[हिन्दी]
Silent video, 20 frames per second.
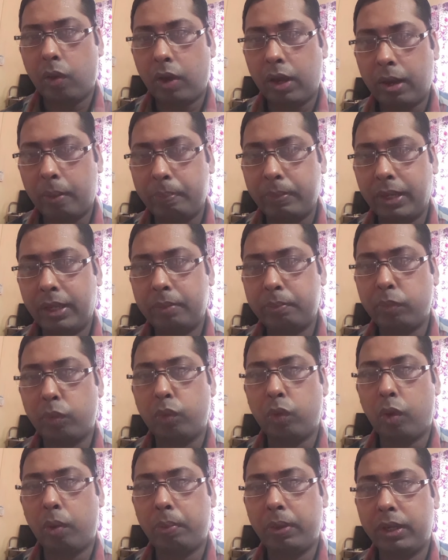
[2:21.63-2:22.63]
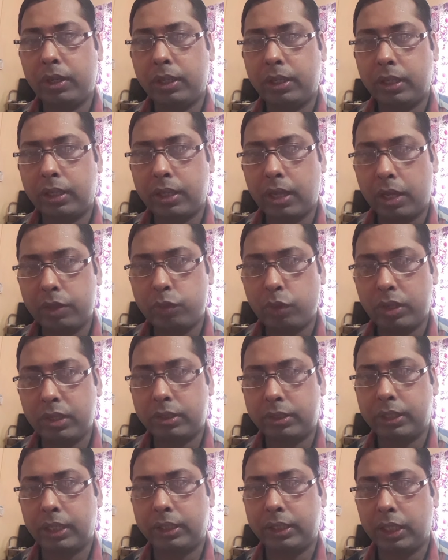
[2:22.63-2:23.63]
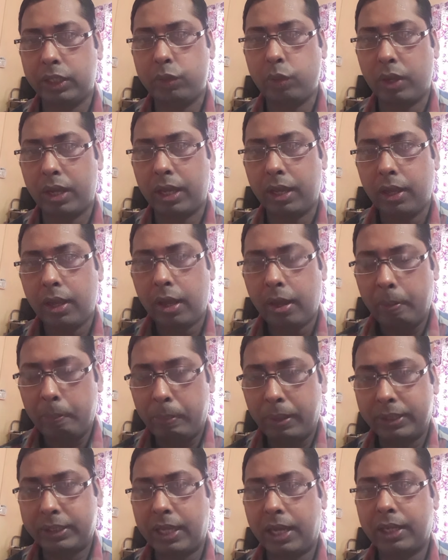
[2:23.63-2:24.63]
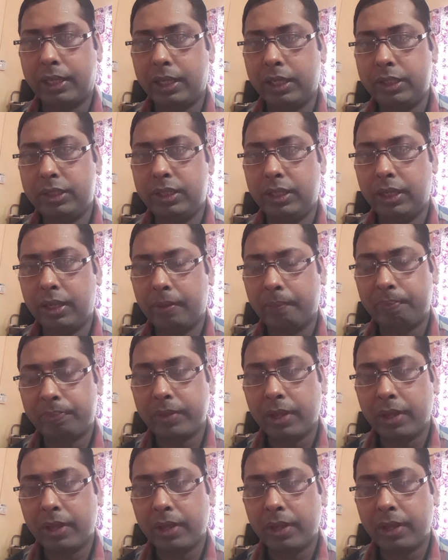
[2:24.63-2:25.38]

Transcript: और अपने हीमोग्लोबिन का जो स्थिति जो है पता कीजिए